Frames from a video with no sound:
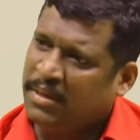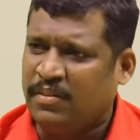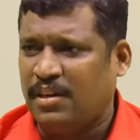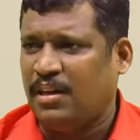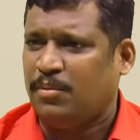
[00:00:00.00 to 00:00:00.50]

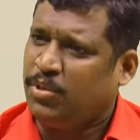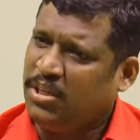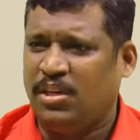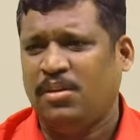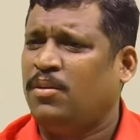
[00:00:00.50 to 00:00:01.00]
பரவாயில்ல
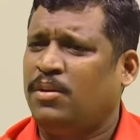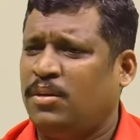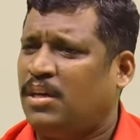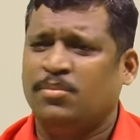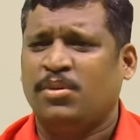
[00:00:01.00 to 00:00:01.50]
பிடிக்கிறீங்களோ
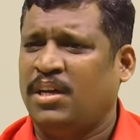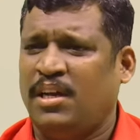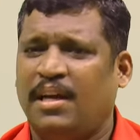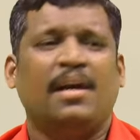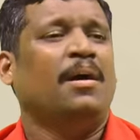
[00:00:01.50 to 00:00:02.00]
இல்லையோ அது
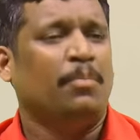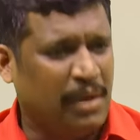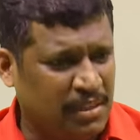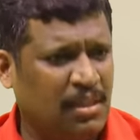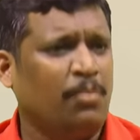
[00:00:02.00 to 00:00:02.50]
முக்கியம் இல்லை
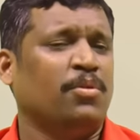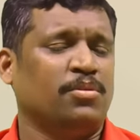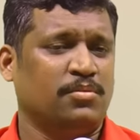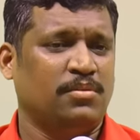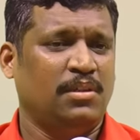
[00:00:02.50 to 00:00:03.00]
பார்த்தா
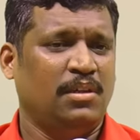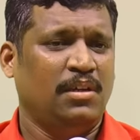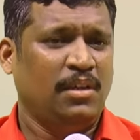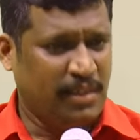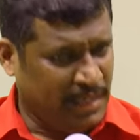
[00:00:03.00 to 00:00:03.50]
போதும்
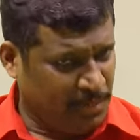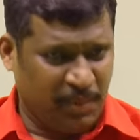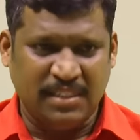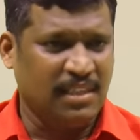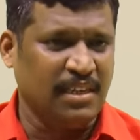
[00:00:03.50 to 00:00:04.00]
டெய்லி
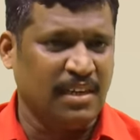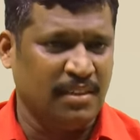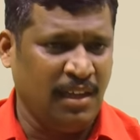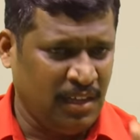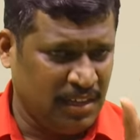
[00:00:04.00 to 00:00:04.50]
பார்த்துக்கிட்டே
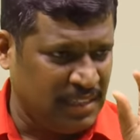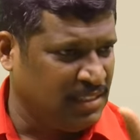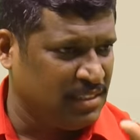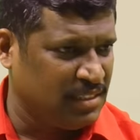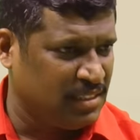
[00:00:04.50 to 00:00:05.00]
இருந்தால்
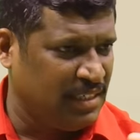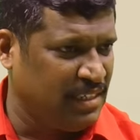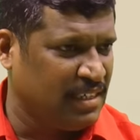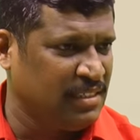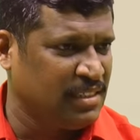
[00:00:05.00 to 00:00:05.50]
கண்
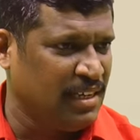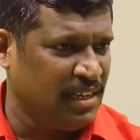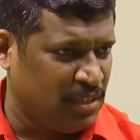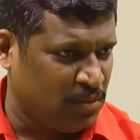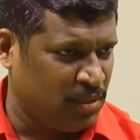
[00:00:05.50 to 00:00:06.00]
ரெண்டு கண்
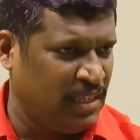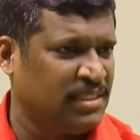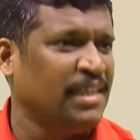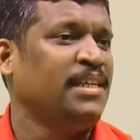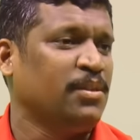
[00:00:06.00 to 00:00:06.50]
இருக்கீங்களா ஒரே
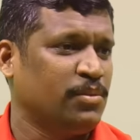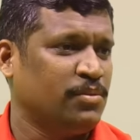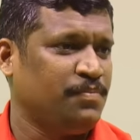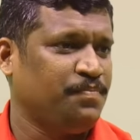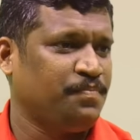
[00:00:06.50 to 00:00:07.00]
சைட்டுக்கு
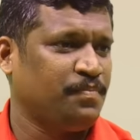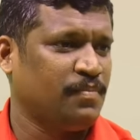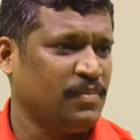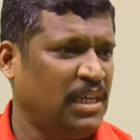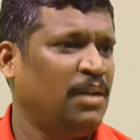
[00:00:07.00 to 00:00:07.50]
வரும்
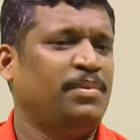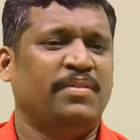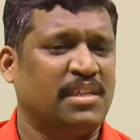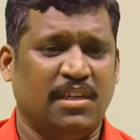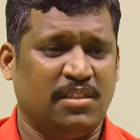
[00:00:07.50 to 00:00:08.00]
நல்ல
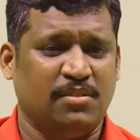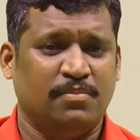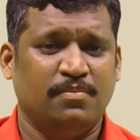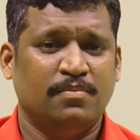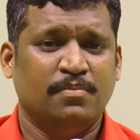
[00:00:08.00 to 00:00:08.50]
பவர் கிடைக்கும்